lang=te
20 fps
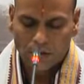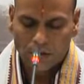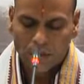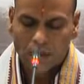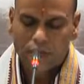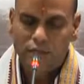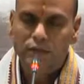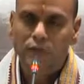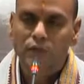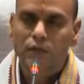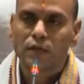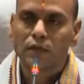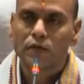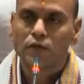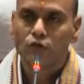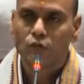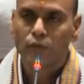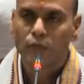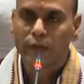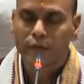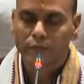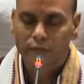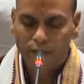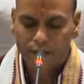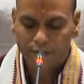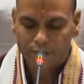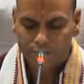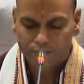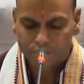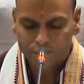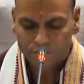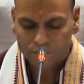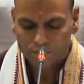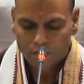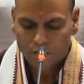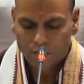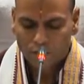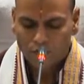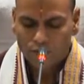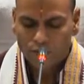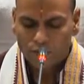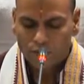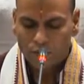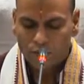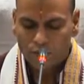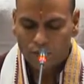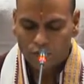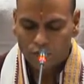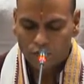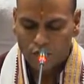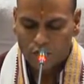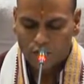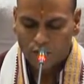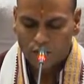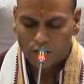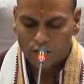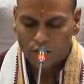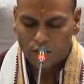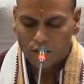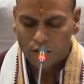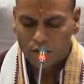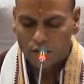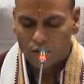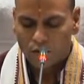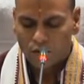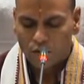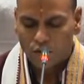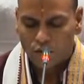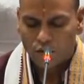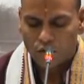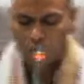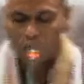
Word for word: అర్చన తొంభై టికెట్స్ విశేష పూజ ఒక